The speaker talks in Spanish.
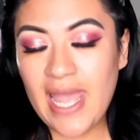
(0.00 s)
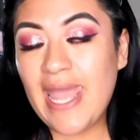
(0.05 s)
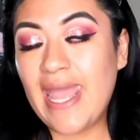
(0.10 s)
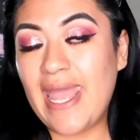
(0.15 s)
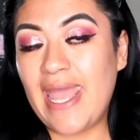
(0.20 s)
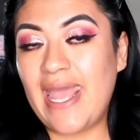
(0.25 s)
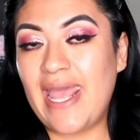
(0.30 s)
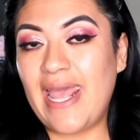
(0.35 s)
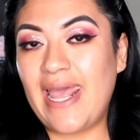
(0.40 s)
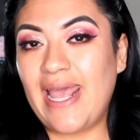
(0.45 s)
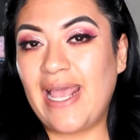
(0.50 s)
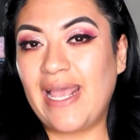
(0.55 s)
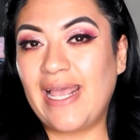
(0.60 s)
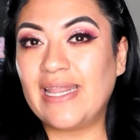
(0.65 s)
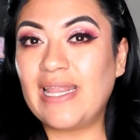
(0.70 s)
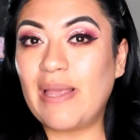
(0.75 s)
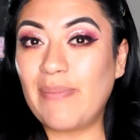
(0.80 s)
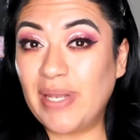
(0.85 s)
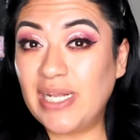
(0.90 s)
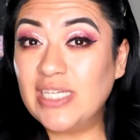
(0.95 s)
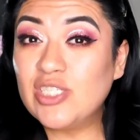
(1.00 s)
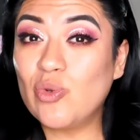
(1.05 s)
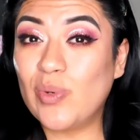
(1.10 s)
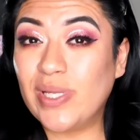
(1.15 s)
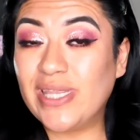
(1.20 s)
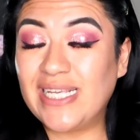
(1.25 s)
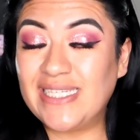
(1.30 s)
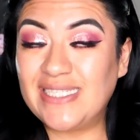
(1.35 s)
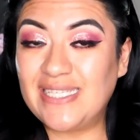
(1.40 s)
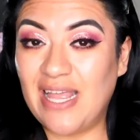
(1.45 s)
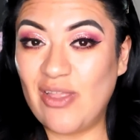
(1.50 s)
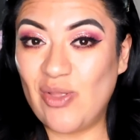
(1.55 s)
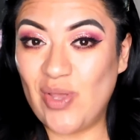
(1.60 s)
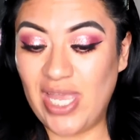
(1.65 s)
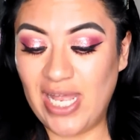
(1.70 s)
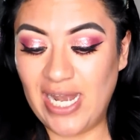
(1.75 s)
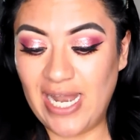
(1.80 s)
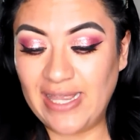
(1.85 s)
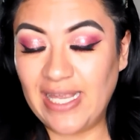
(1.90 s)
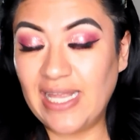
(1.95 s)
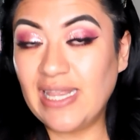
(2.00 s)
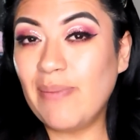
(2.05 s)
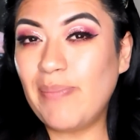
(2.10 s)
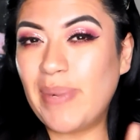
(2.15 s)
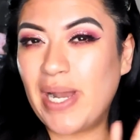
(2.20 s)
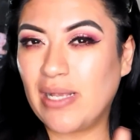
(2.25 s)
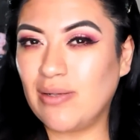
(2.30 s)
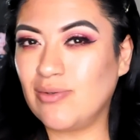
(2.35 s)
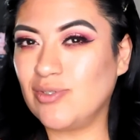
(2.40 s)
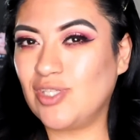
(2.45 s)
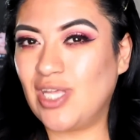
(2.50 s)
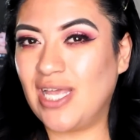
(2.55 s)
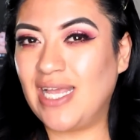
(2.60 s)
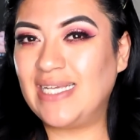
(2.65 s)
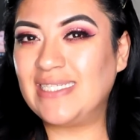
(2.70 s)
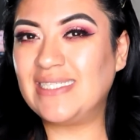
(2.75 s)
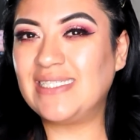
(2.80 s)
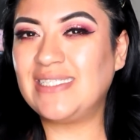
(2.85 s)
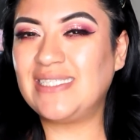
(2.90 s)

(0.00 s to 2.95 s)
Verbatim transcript: eh, que también estuve testeando ahí en la tienda para que ustedes